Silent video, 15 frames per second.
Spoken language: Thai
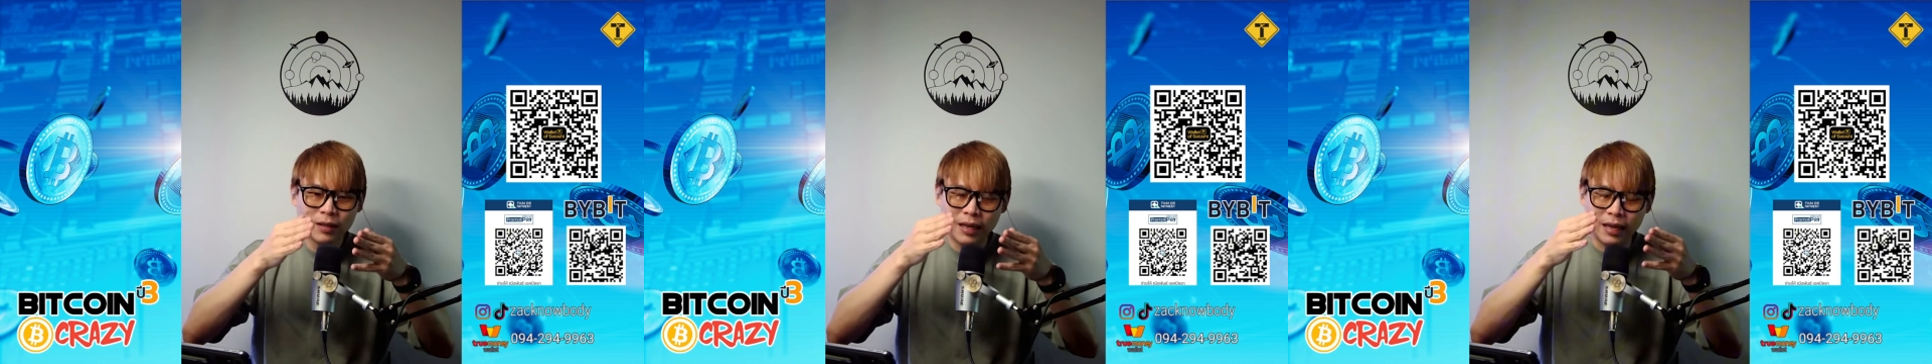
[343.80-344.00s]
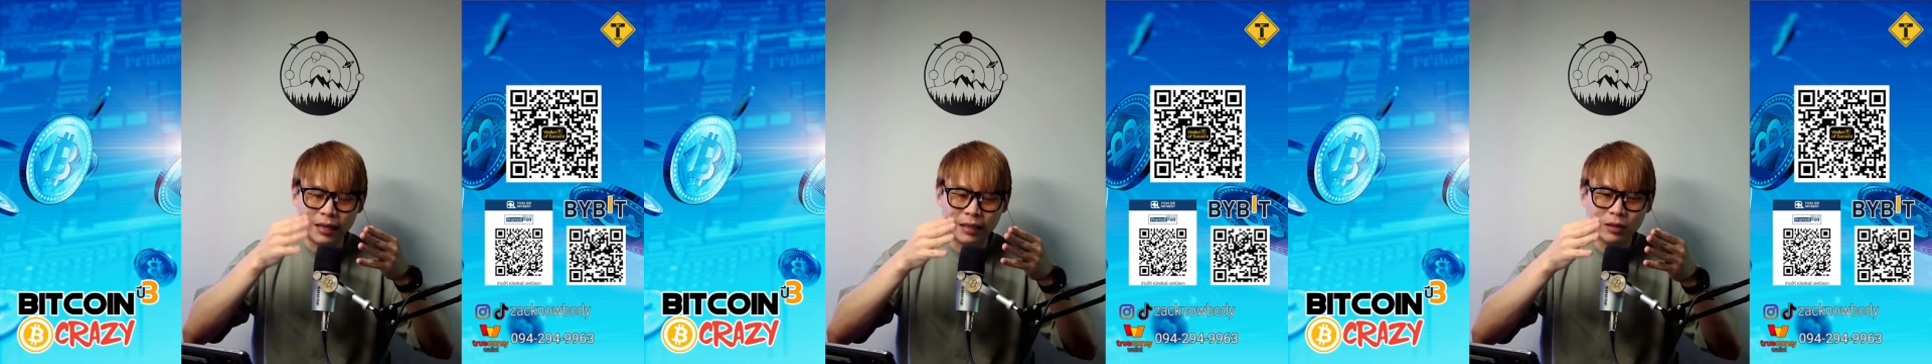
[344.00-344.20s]

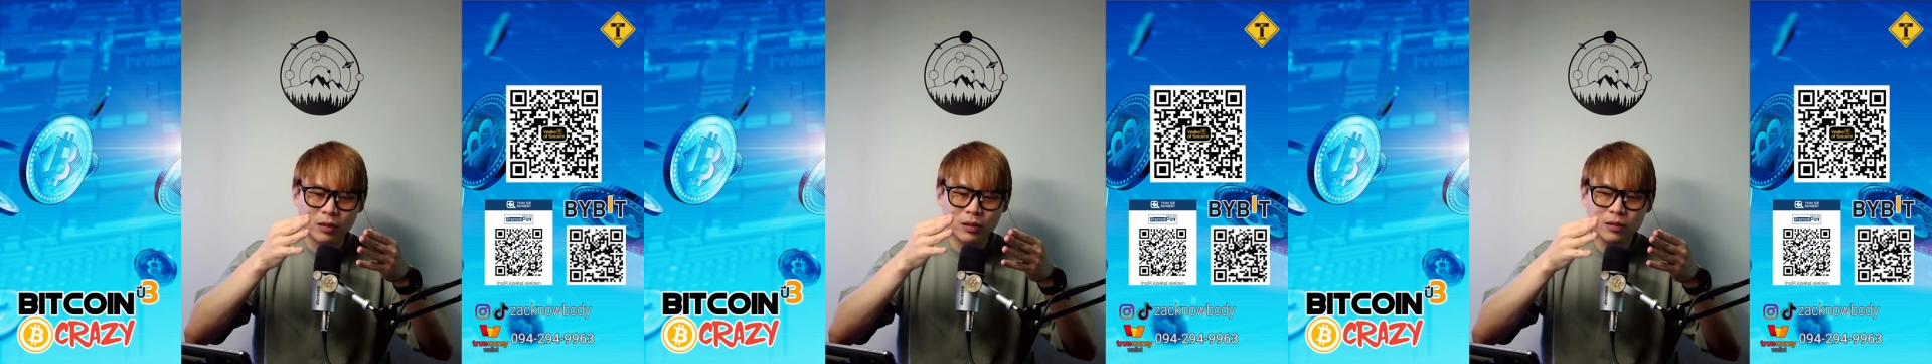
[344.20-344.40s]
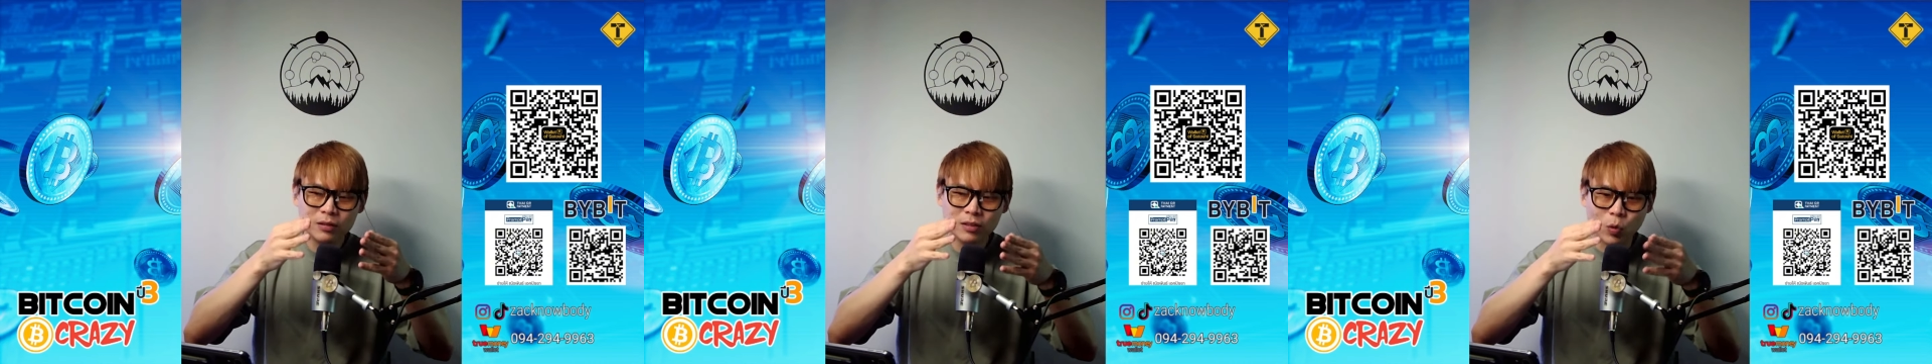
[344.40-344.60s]
เห็น
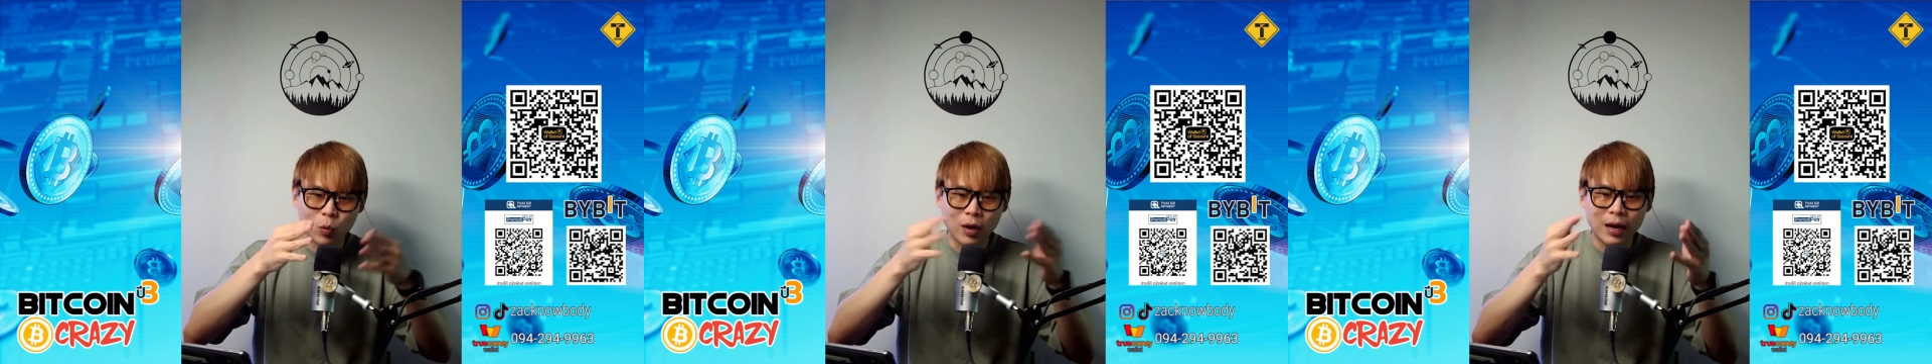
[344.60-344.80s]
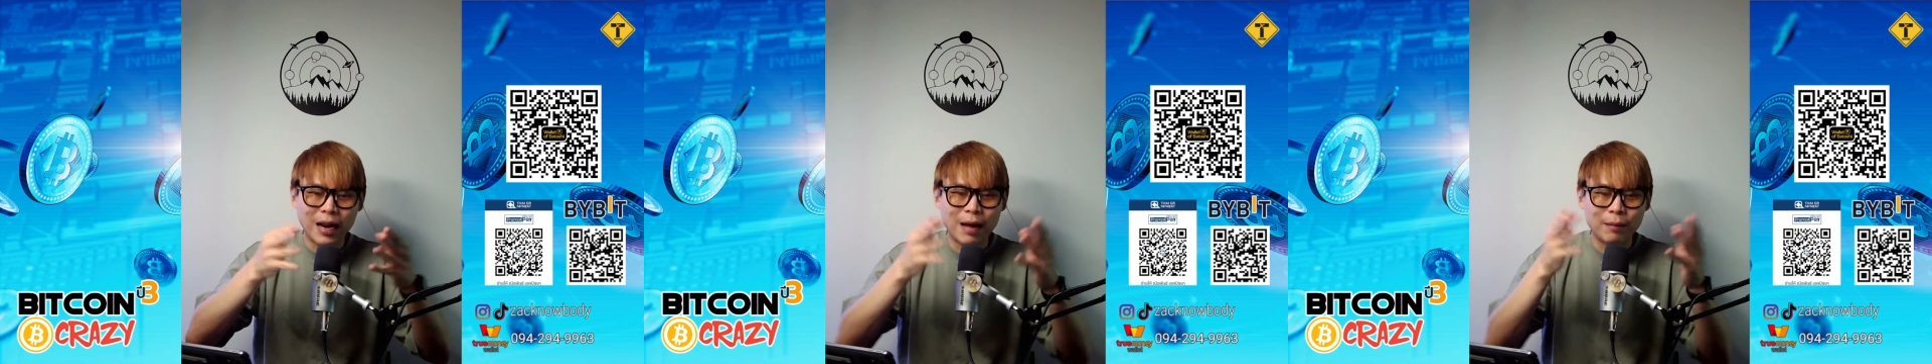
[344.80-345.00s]
สง
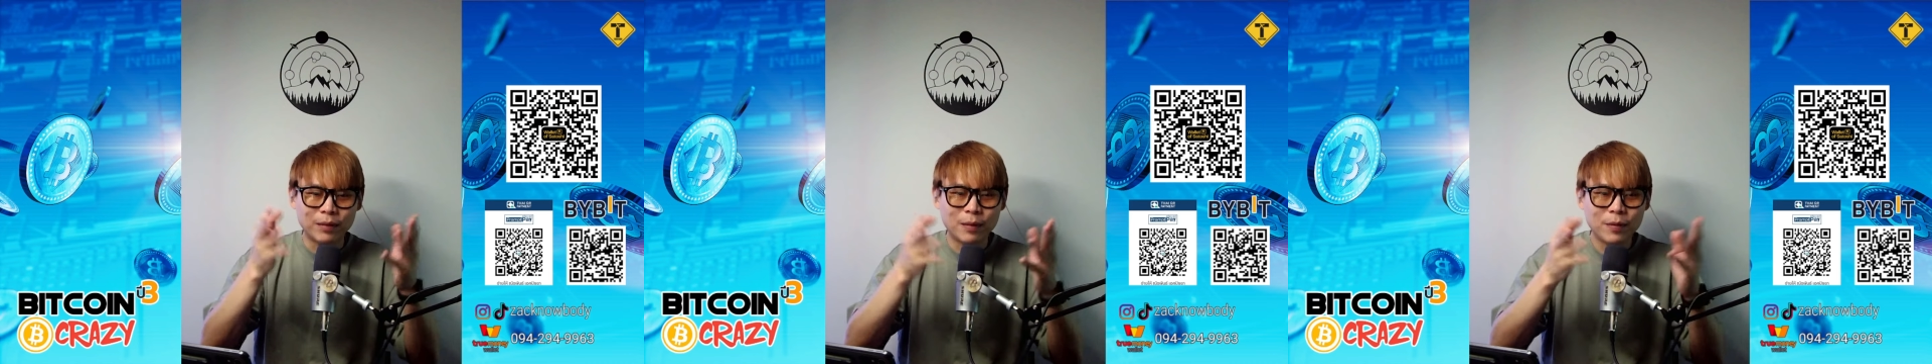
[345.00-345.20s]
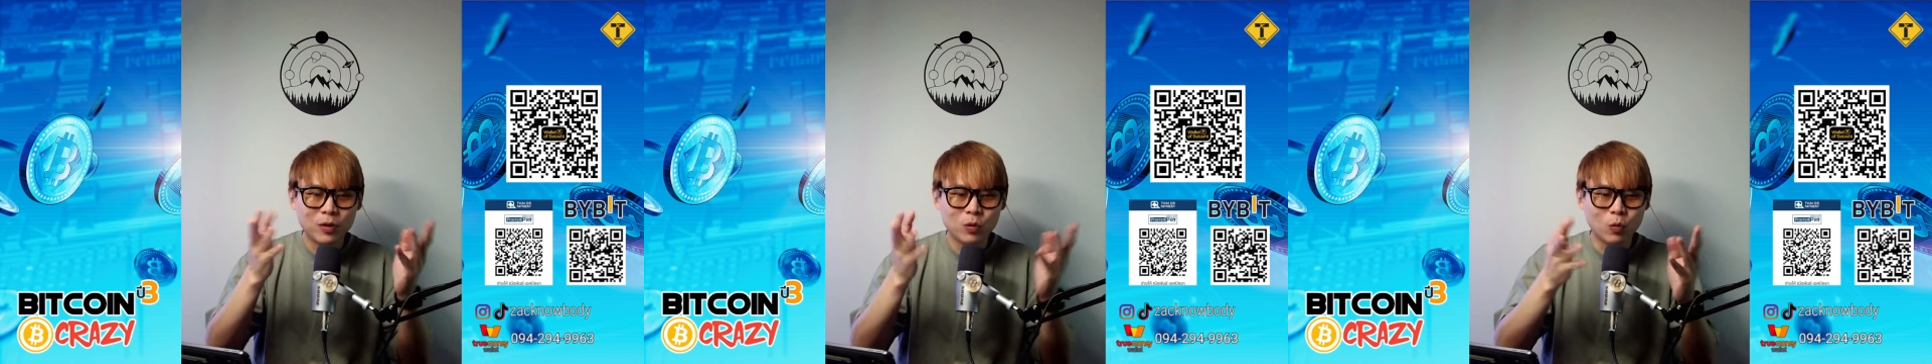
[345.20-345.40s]
คราม
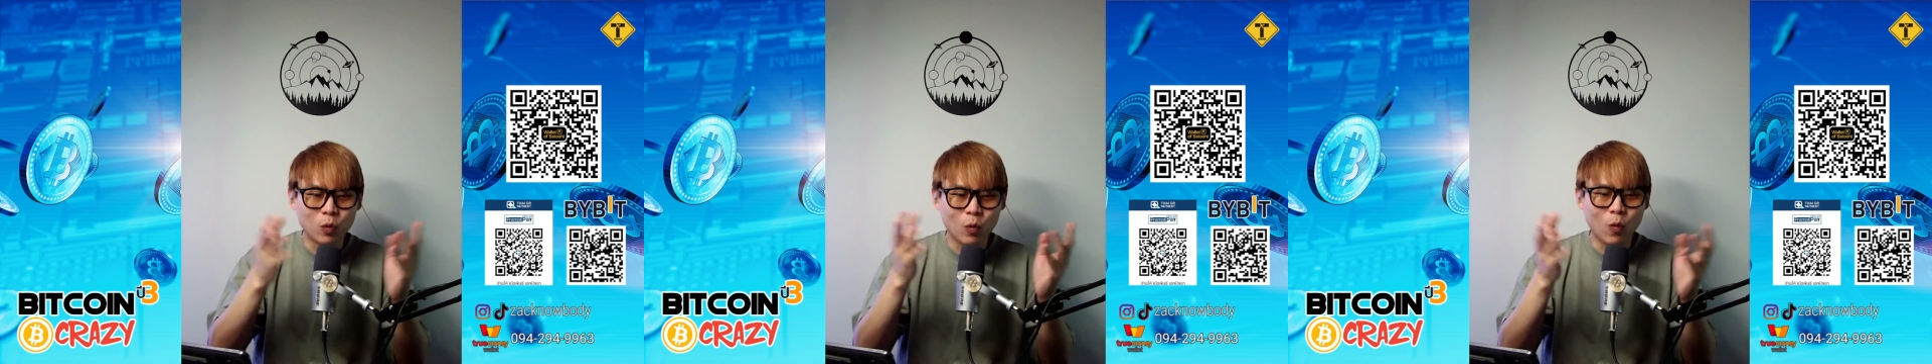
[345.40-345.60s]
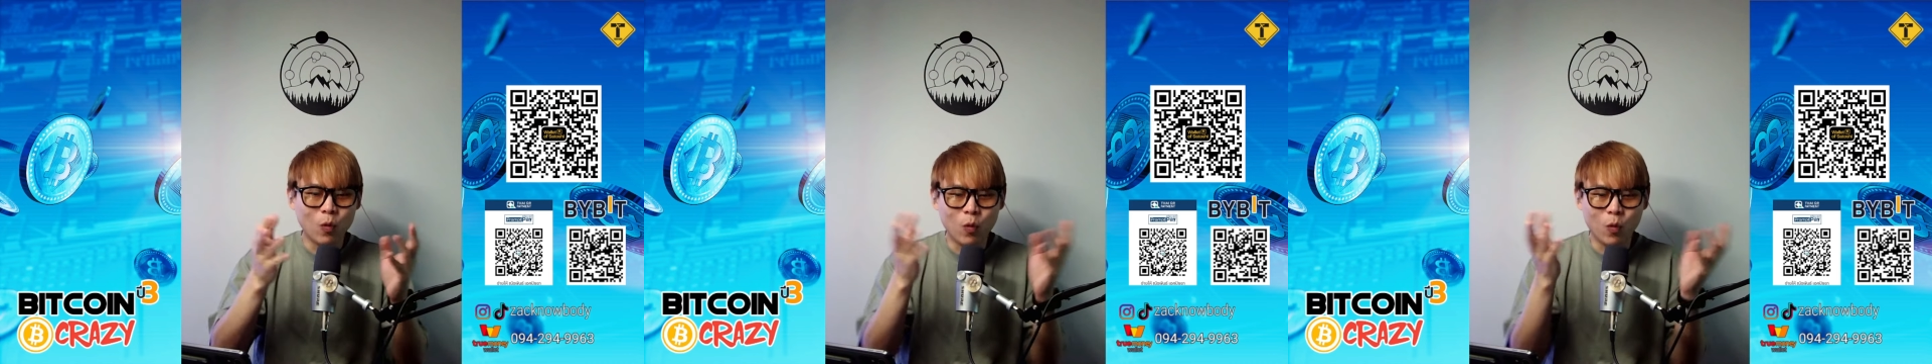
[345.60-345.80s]
ที่มันดู
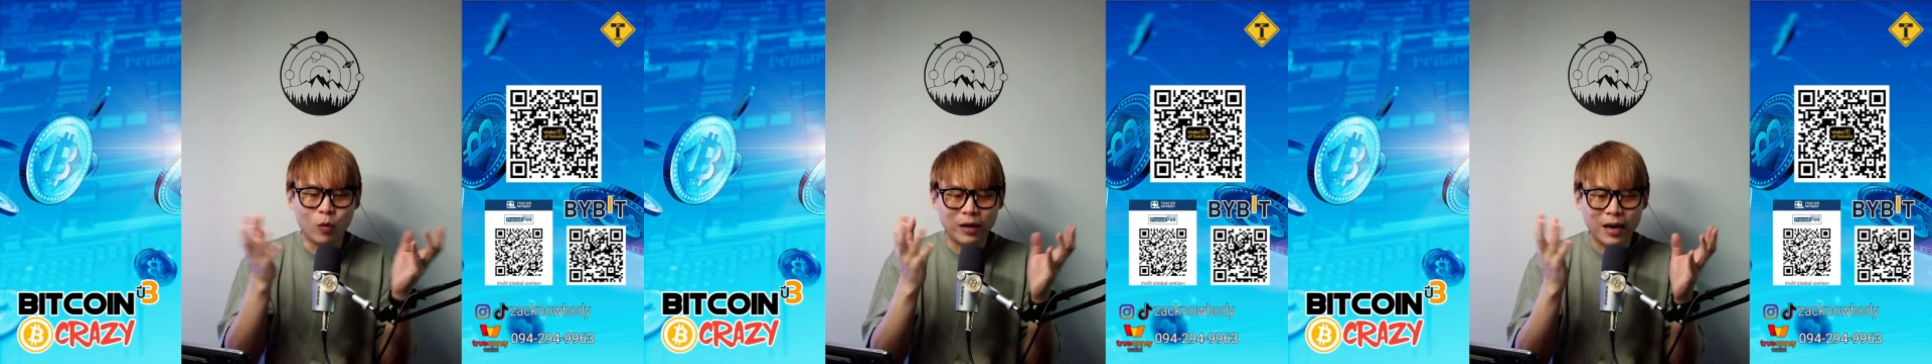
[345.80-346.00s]
โอ้โห